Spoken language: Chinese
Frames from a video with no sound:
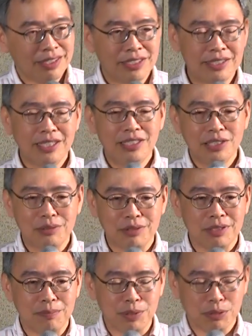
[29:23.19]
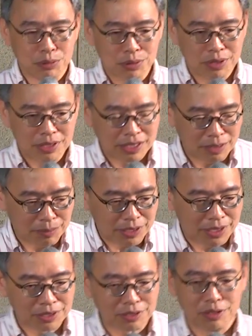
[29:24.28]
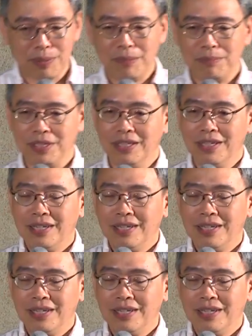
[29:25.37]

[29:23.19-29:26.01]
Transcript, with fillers: 甚至于，比如说李新民教授的版本，